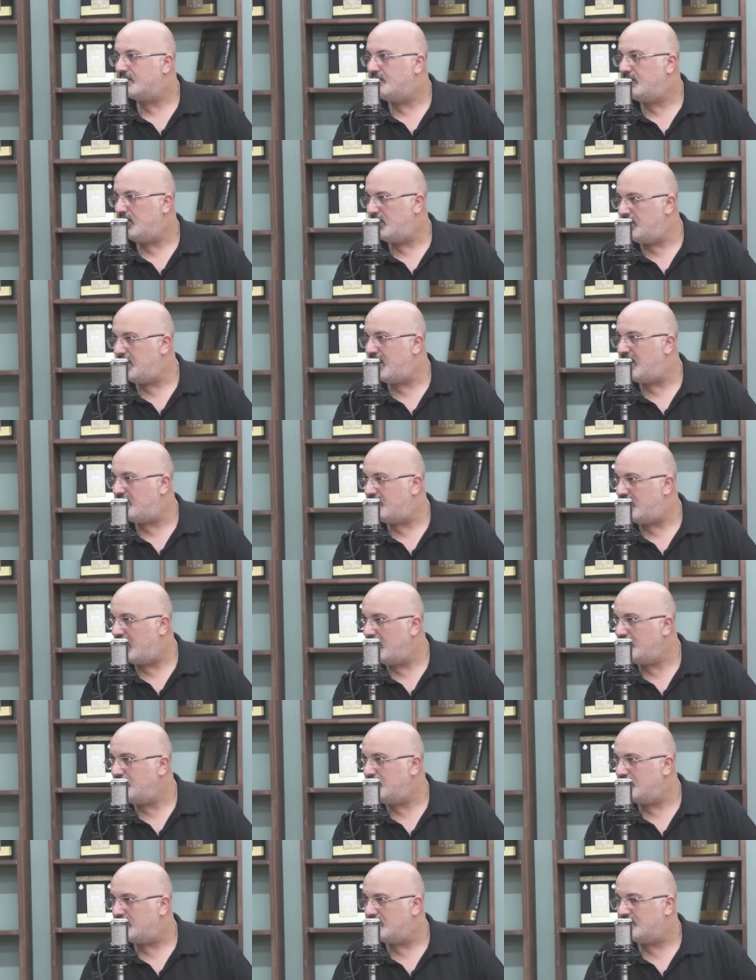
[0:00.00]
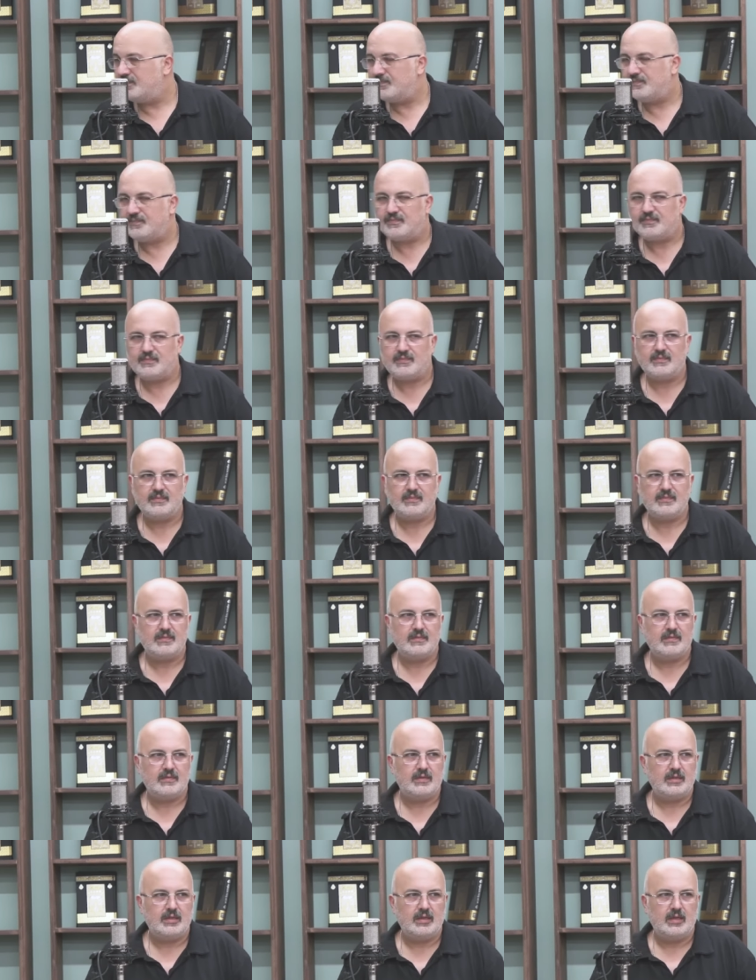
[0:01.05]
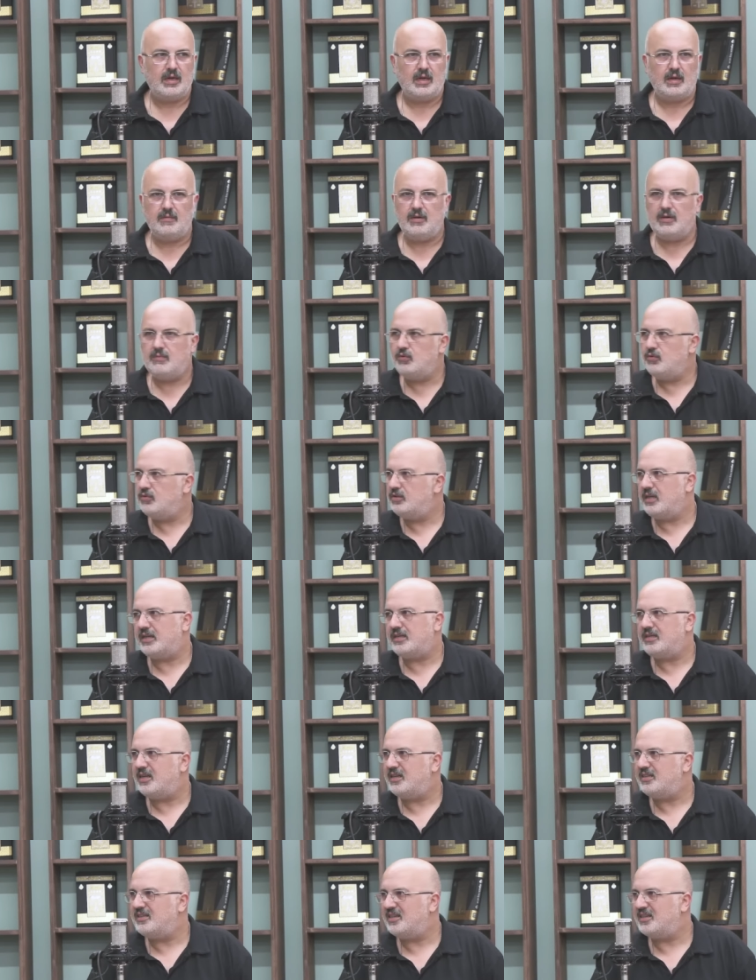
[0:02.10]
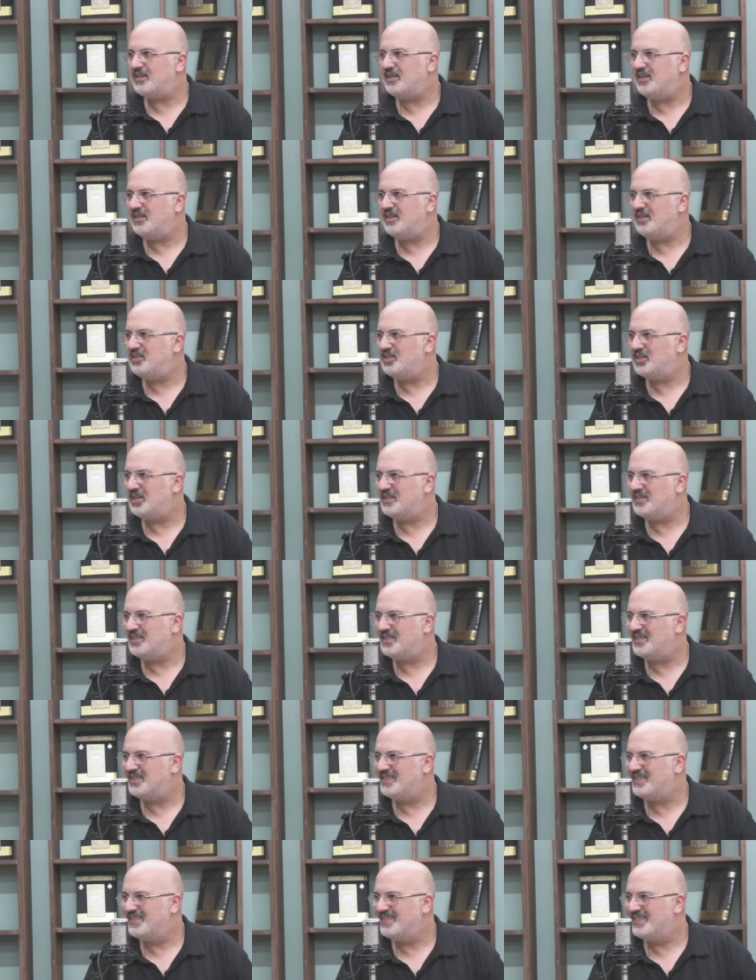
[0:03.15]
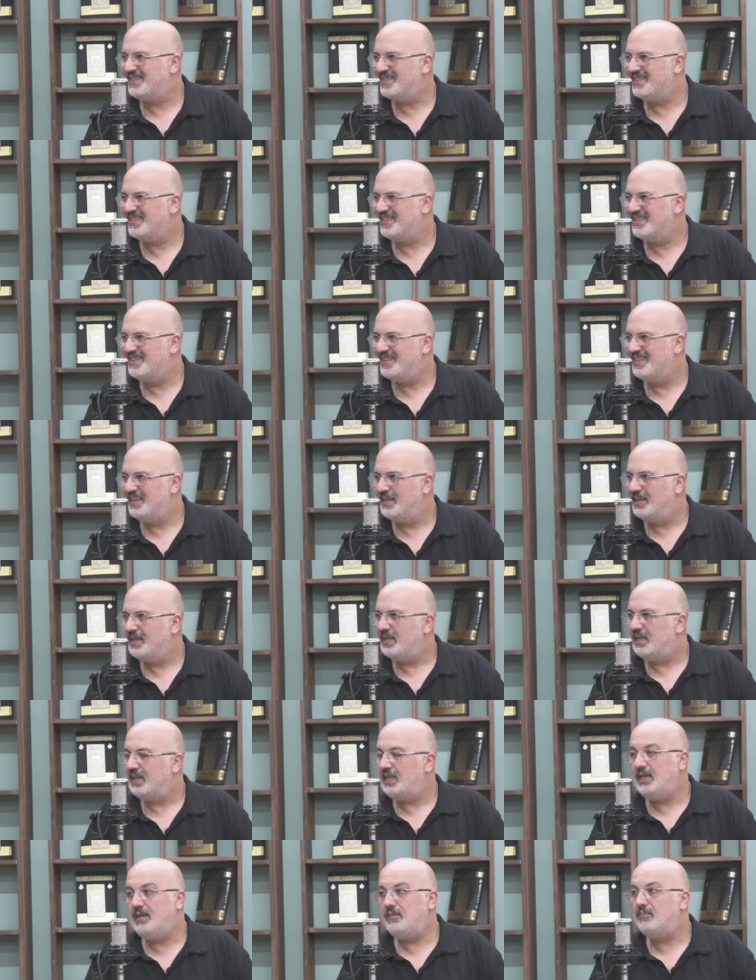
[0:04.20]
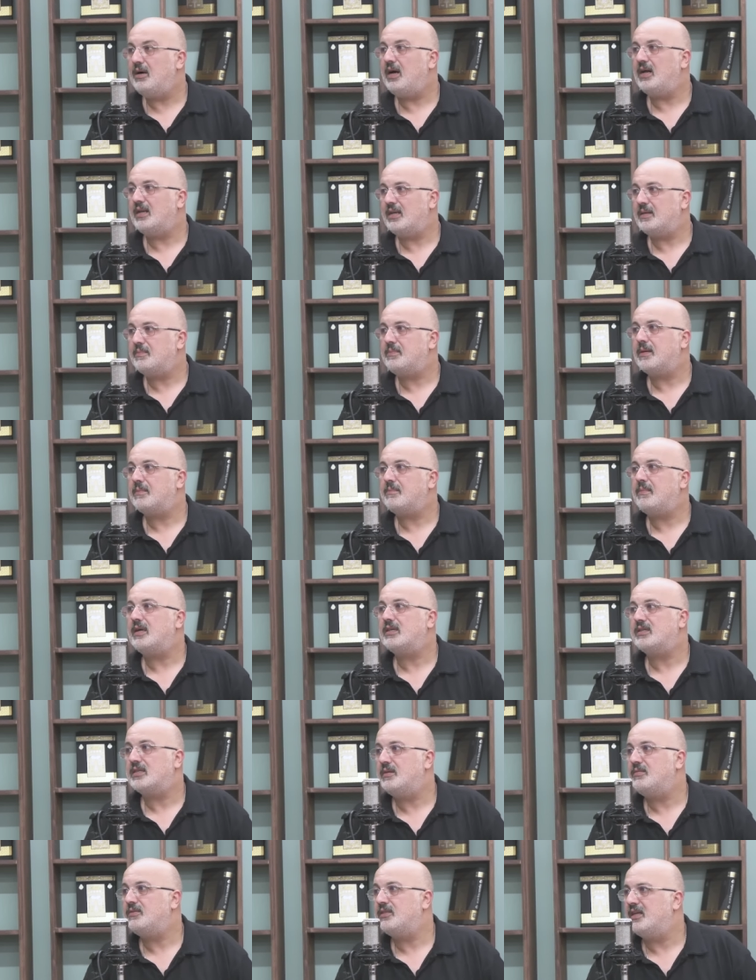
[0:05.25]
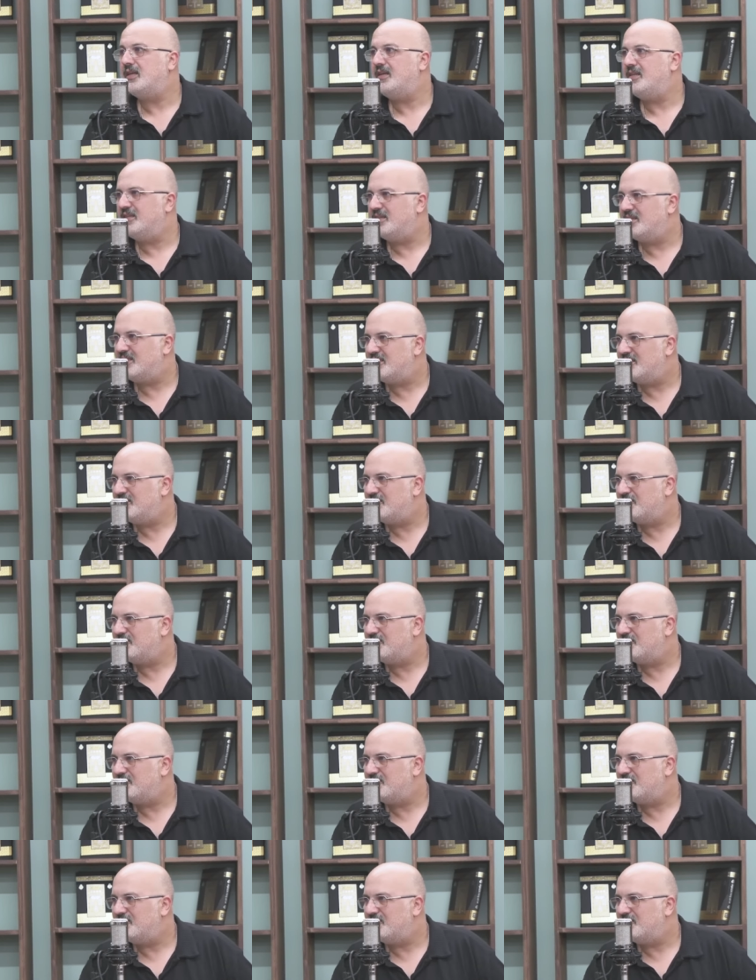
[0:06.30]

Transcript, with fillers: Bilmeyen var mı? Ama bunu tekrar tekrar yaşarız. İman etmek başka bir şeydir.